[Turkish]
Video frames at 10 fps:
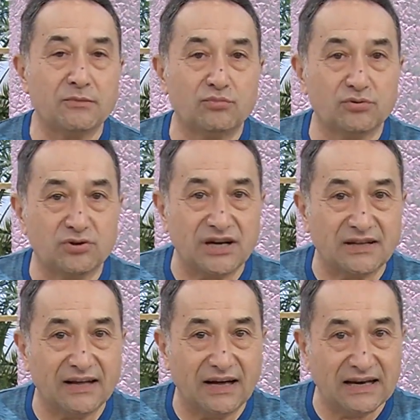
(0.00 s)
bunu
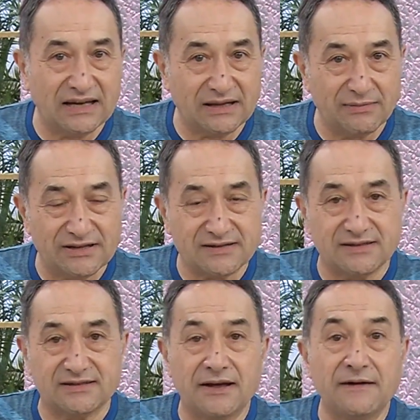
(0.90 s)
şekilde
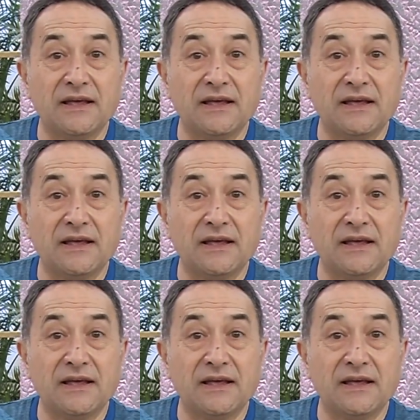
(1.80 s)
halledebilirsiniz.